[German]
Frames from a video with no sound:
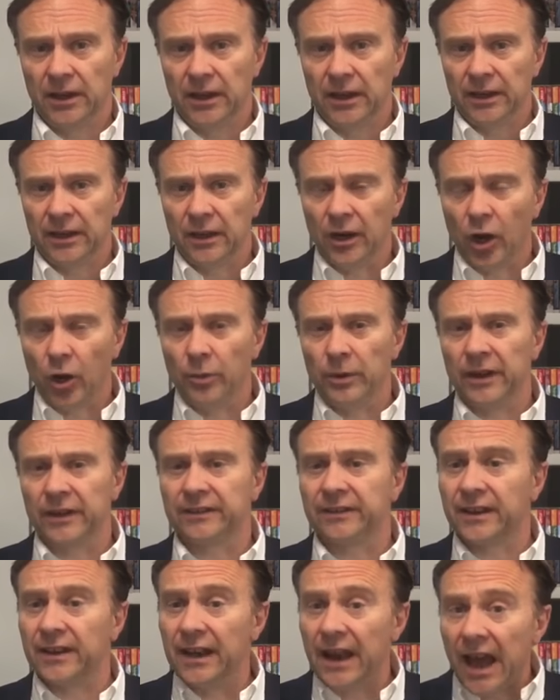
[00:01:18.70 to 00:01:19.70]
Ich glaube,
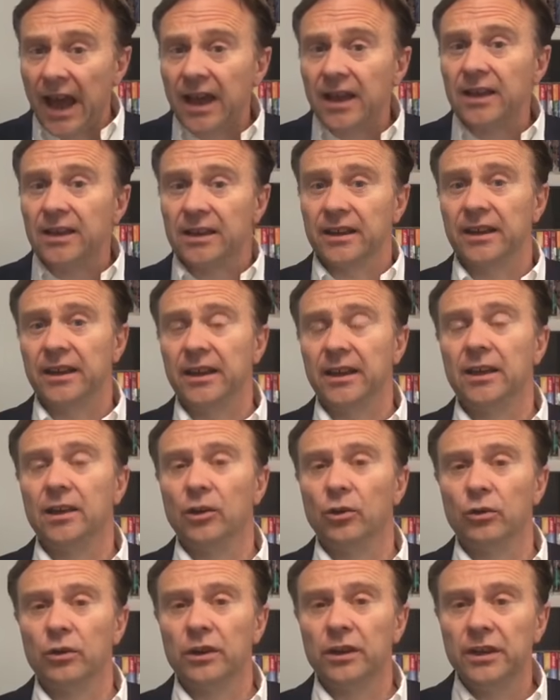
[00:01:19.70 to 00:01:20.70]
dass klare
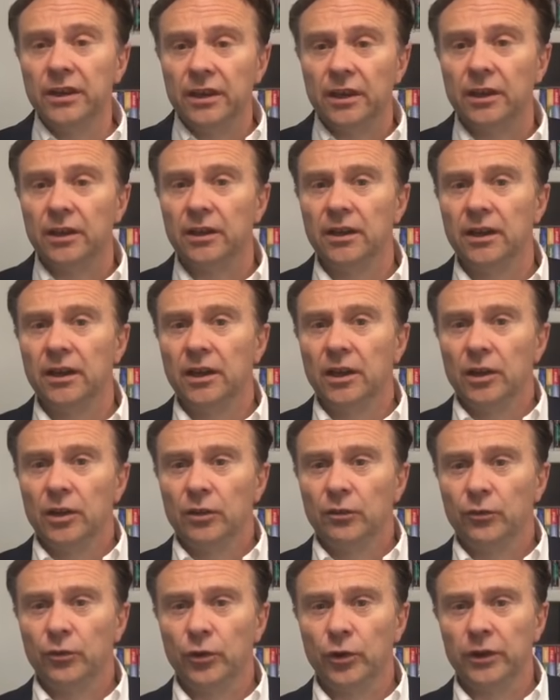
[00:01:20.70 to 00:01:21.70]
Regelungen hier
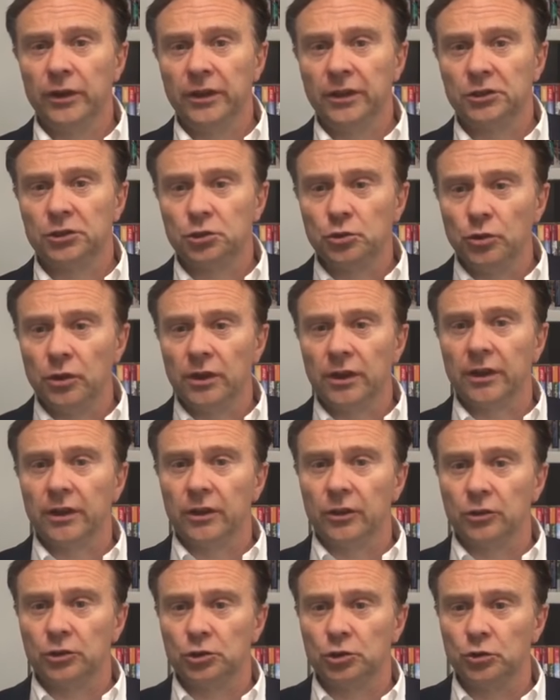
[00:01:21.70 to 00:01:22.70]
für die Schülerinnen
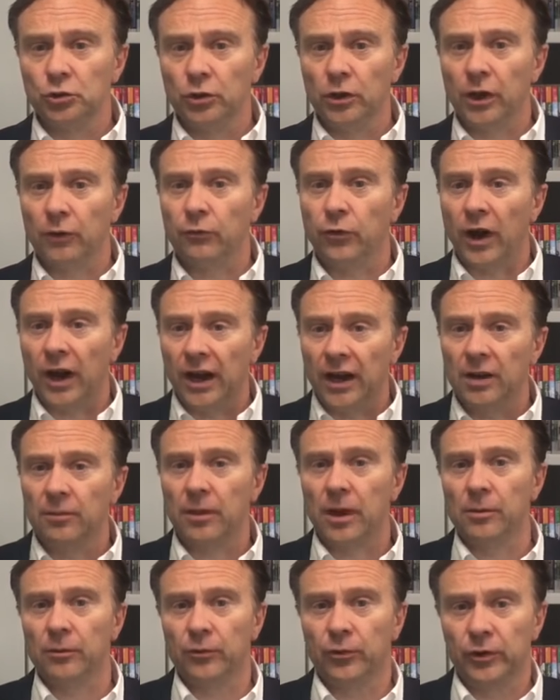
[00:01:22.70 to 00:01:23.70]
und Schüler, vor allem
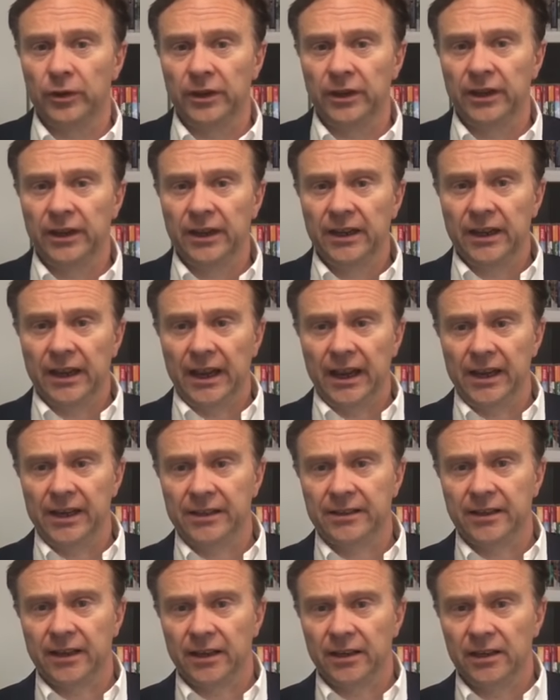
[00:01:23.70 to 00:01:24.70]
aber für die
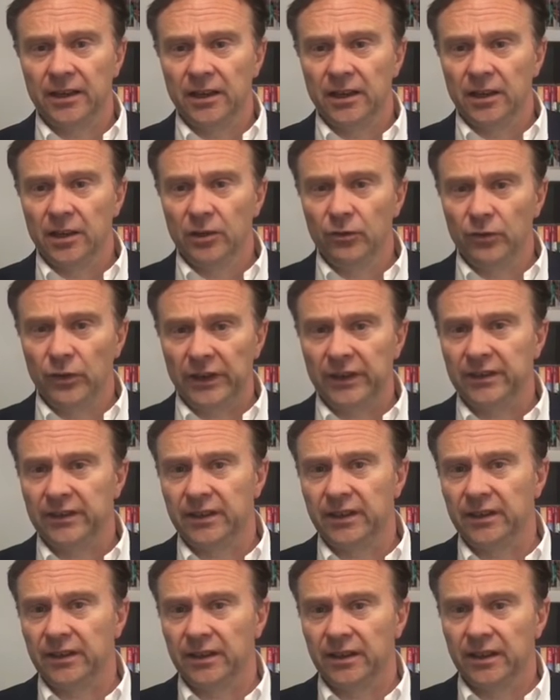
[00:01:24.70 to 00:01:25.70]
Eltern
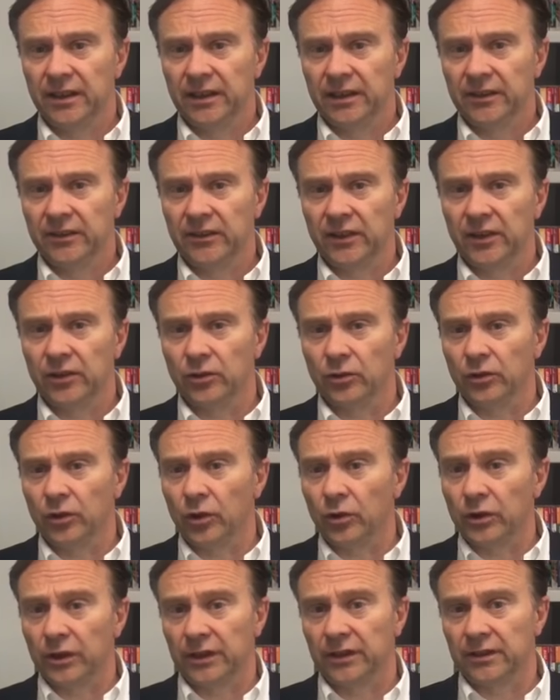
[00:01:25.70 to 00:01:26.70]
wichtig sind und
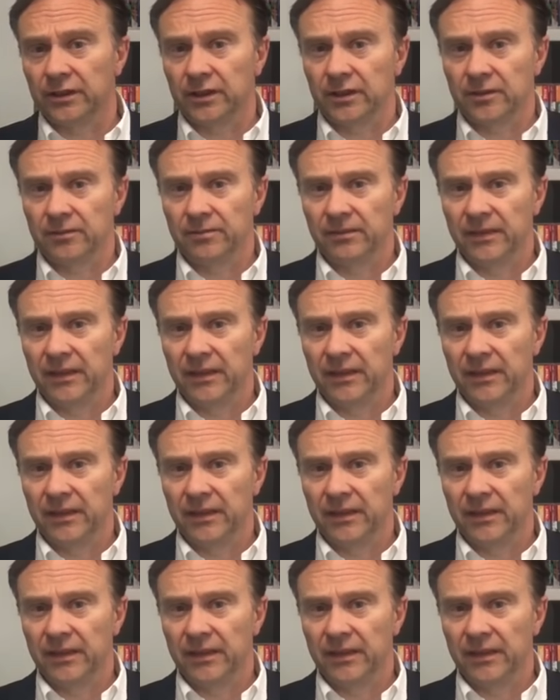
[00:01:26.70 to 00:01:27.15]
auch richtig.